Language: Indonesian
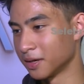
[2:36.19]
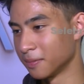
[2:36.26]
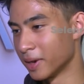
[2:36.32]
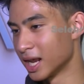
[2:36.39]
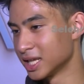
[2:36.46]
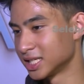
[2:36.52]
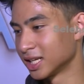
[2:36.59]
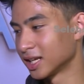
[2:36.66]

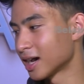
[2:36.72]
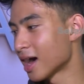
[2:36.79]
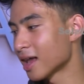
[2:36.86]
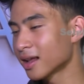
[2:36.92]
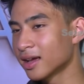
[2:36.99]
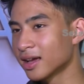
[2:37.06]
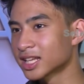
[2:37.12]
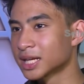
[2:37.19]
belasin
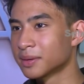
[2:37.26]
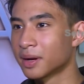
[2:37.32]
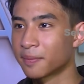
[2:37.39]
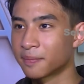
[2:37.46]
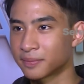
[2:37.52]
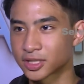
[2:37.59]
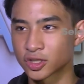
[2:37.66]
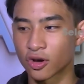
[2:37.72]
karir sama
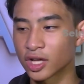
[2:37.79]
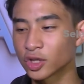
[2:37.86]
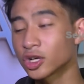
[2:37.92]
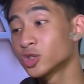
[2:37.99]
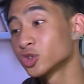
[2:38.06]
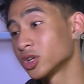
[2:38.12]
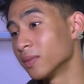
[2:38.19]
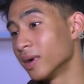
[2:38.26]
sekolah tuh
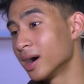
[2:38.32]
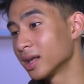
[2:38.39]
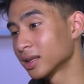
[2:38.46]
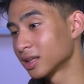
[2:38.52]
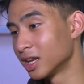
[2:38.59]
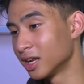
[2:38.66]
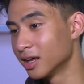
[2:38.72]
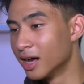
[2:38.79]
kan susah banget
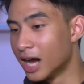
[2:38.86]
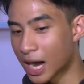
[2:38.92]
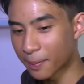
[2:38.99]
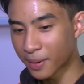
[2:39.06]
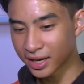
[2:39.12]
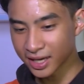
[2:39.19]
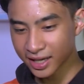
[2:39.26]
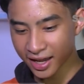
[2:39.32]
jadi
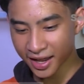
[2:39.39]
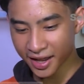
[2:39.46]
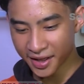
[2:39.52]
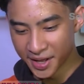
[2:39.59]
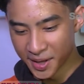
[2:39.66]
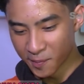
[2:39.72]
apalagi kayak